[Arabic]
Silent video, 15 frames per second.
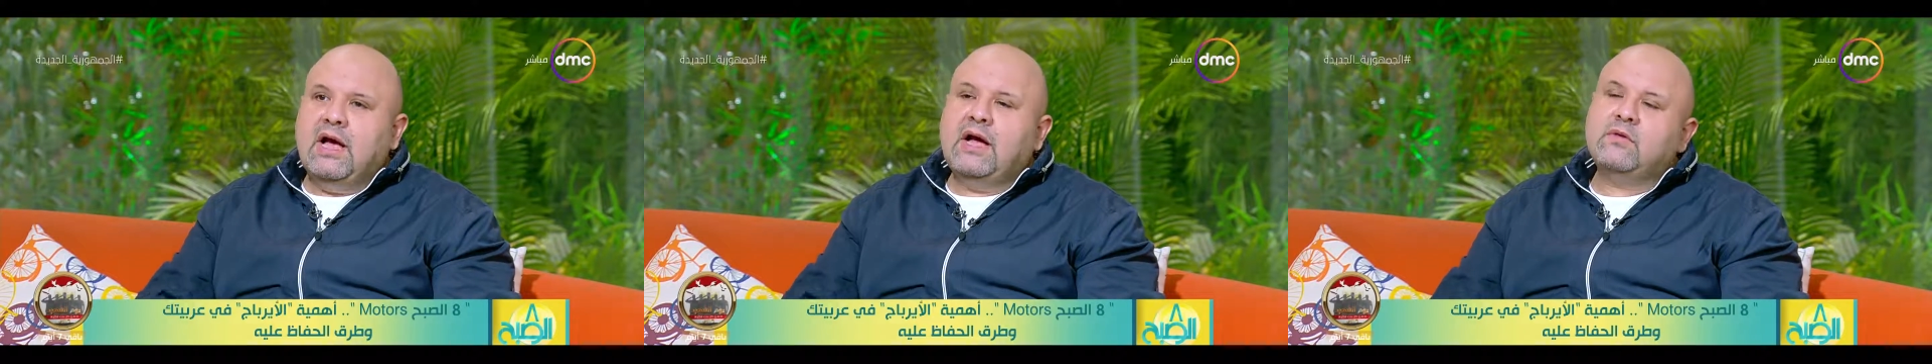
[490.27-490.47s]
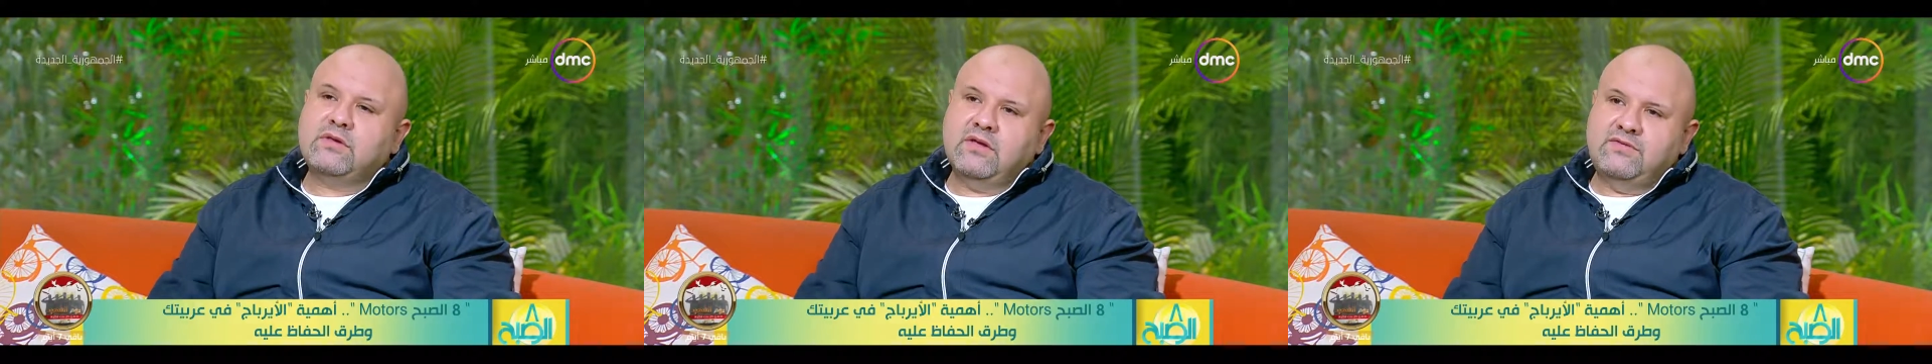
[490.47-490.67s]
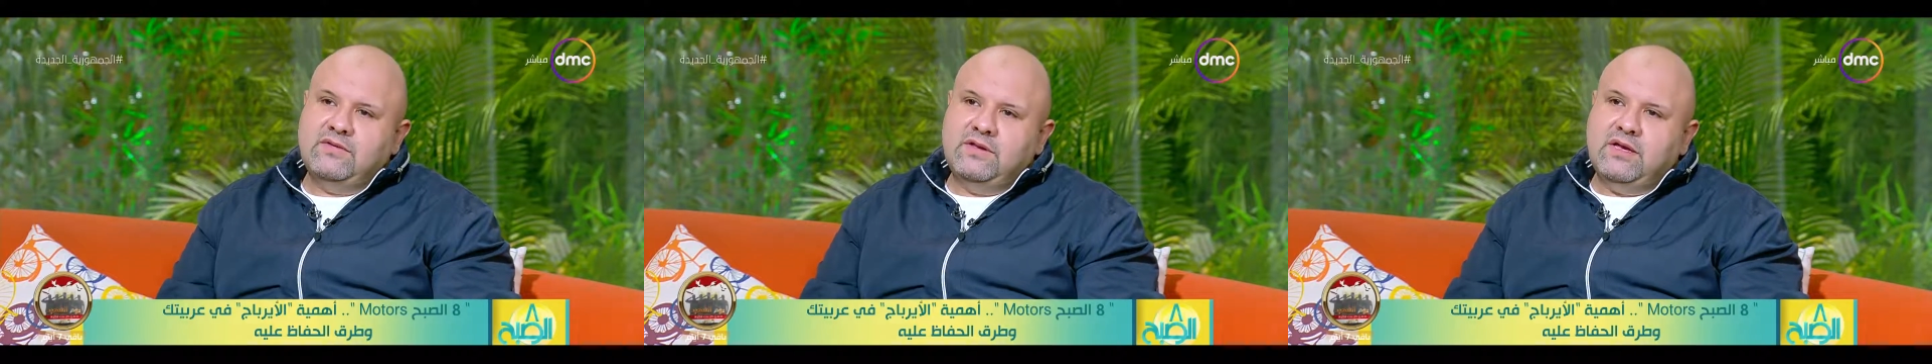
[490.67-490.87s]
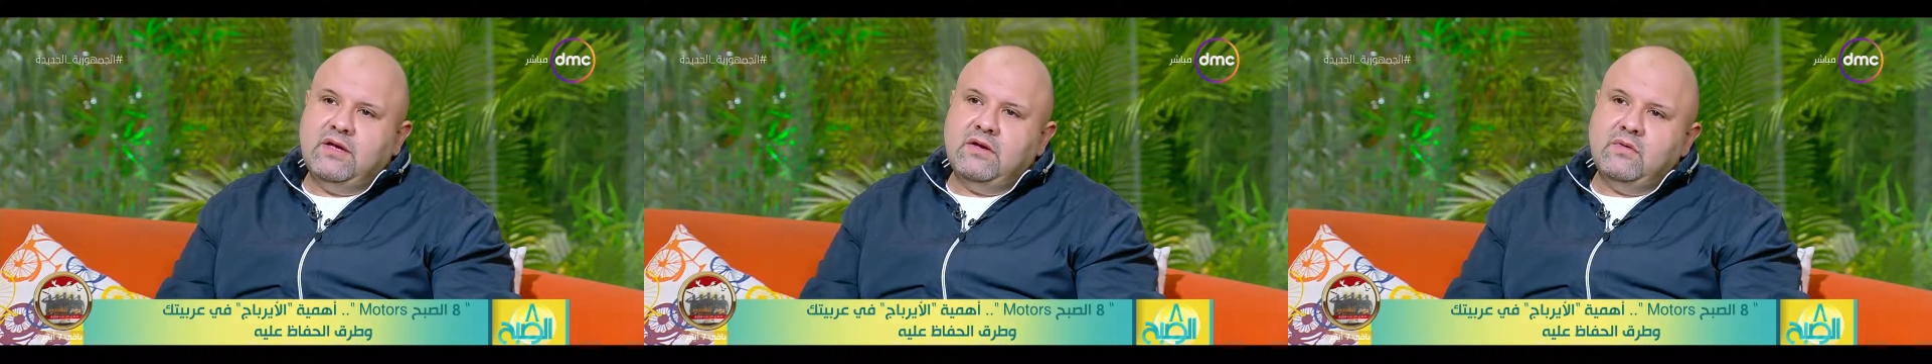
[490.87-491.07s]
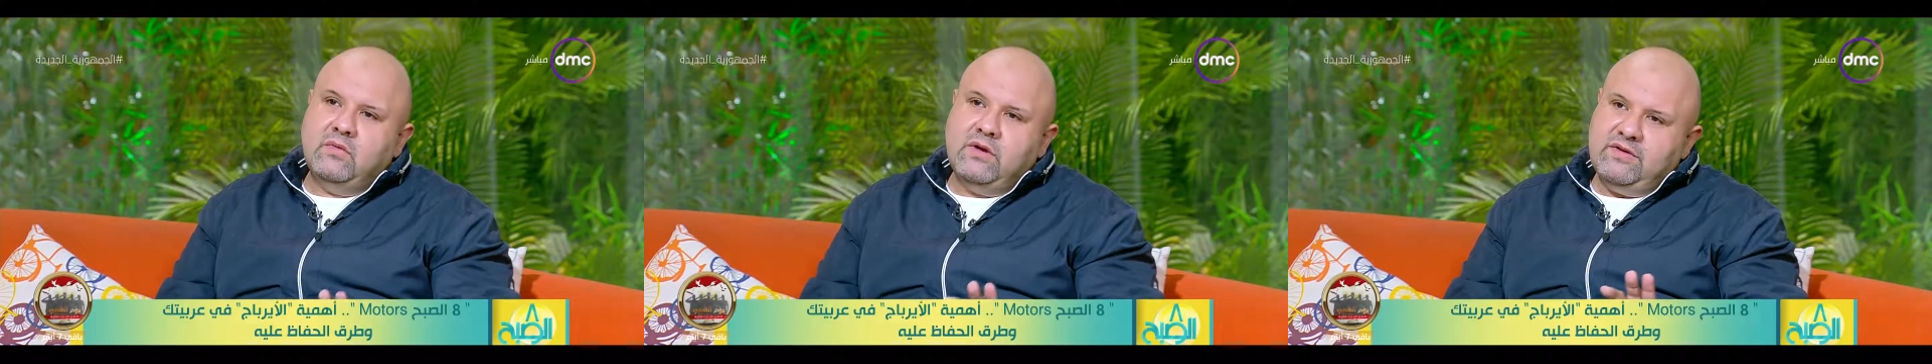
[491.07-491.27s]
او
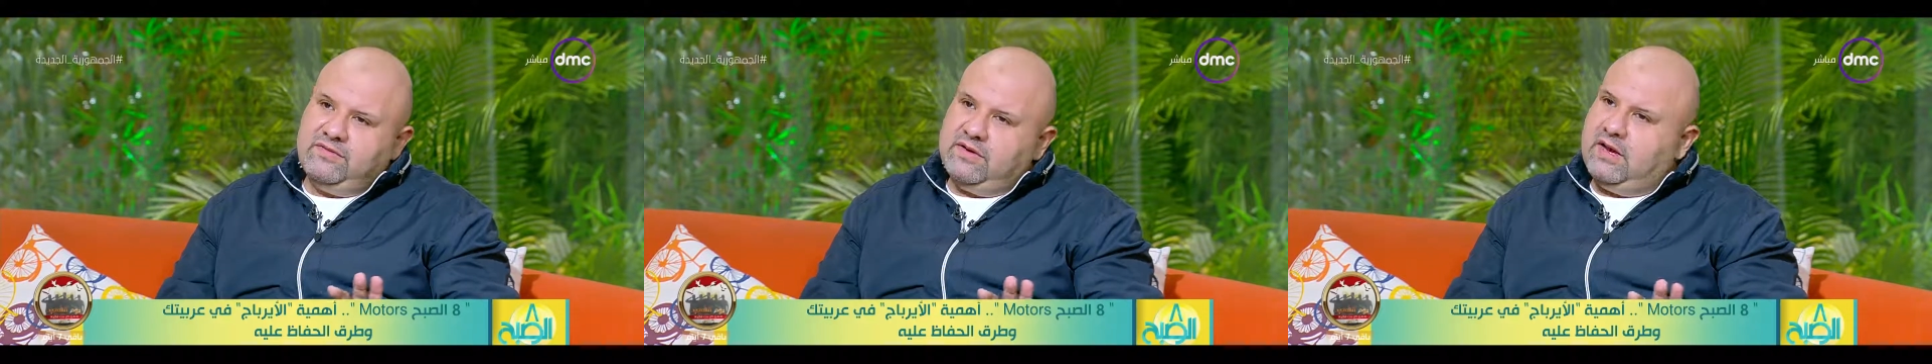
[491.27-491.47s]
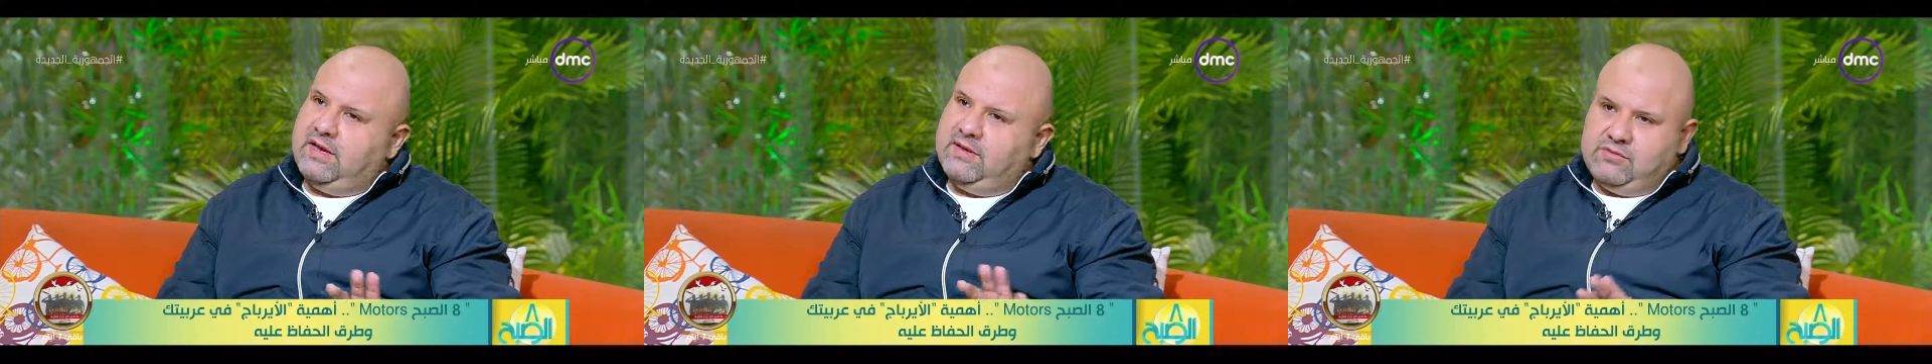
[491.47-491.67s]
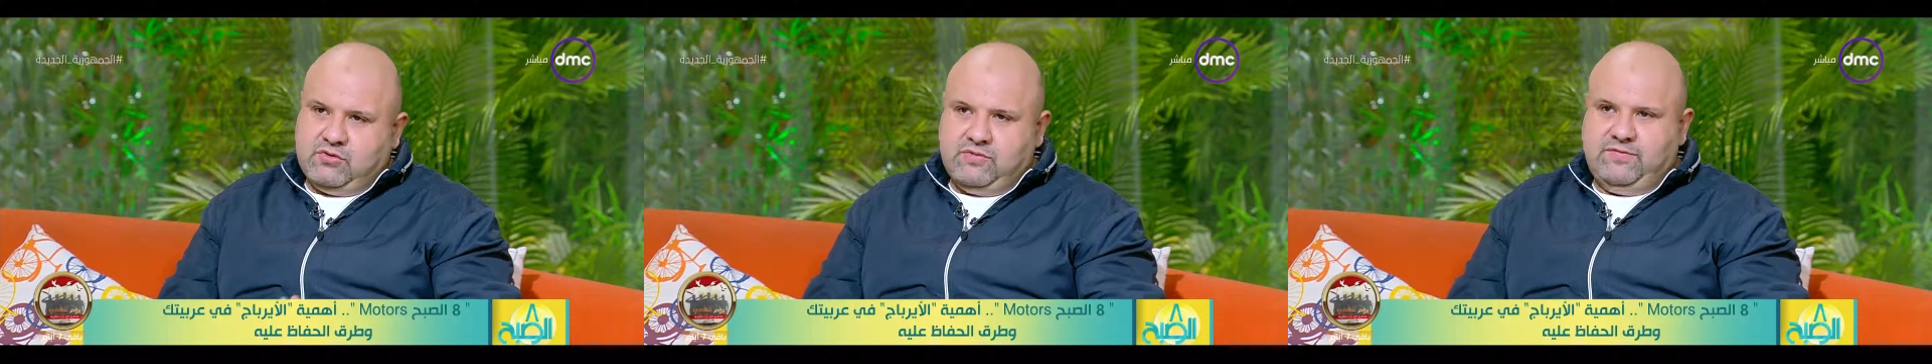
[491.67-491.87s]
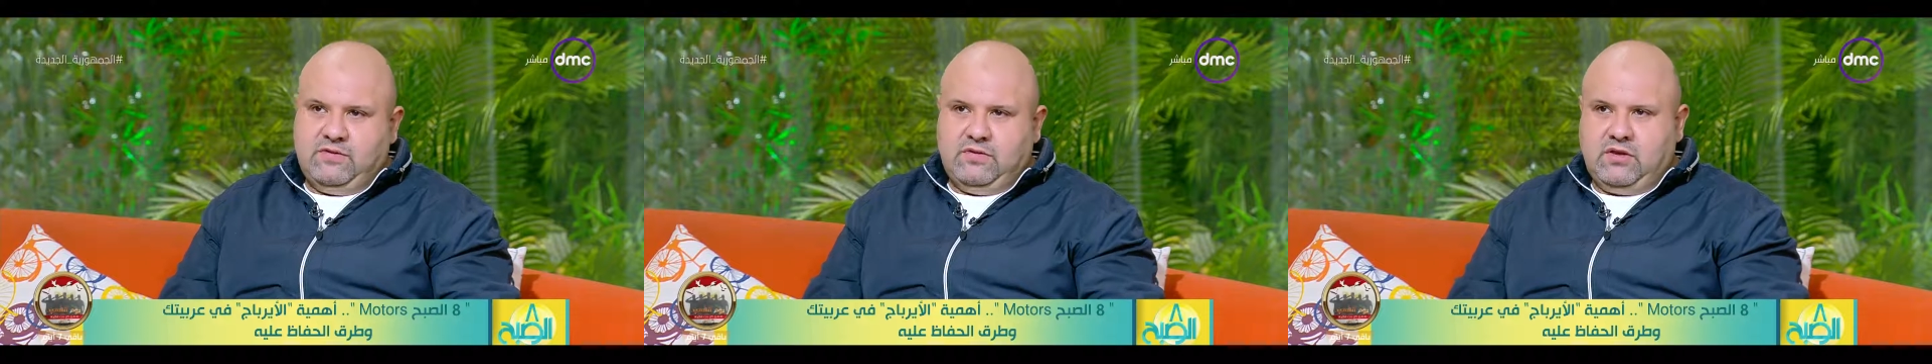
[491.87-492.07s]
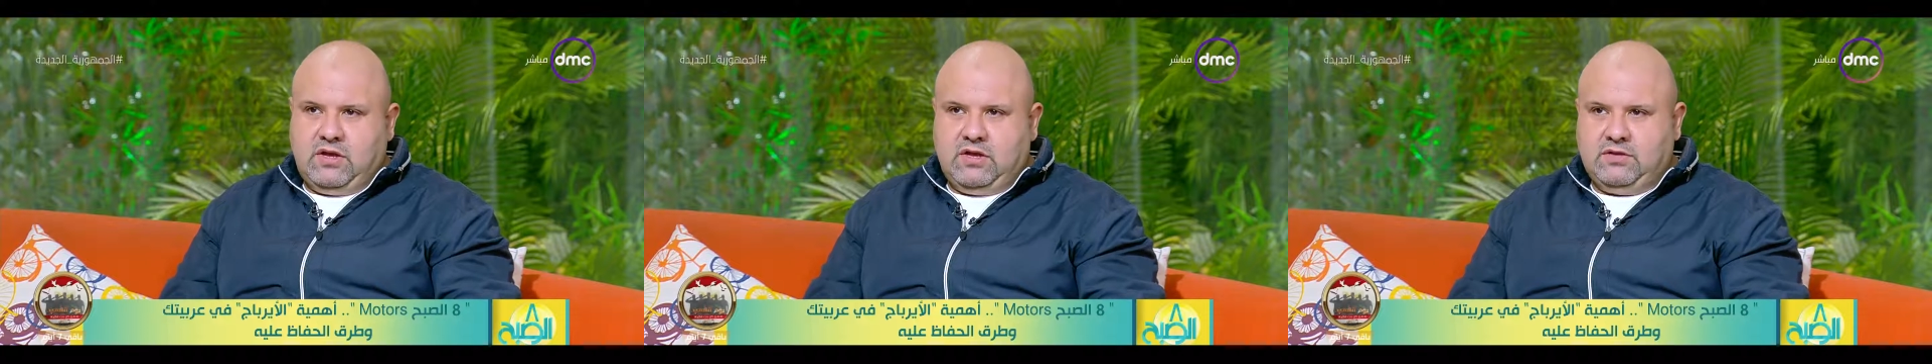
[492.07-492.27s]
تقفليها وانا في الحقيقه بشوف ان
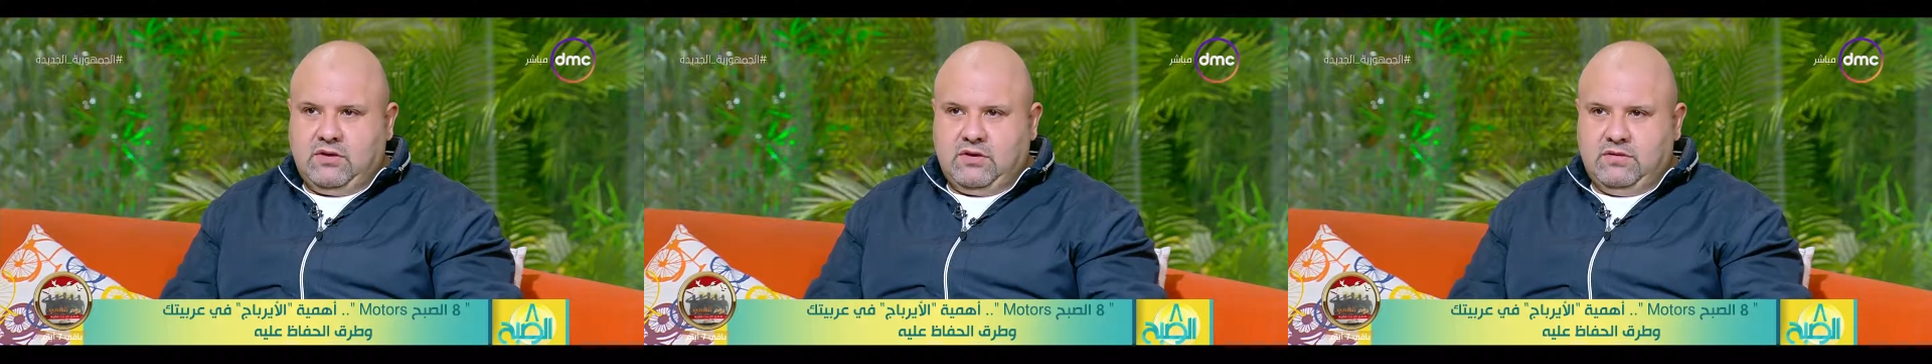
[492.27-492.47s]
ده بس اغلب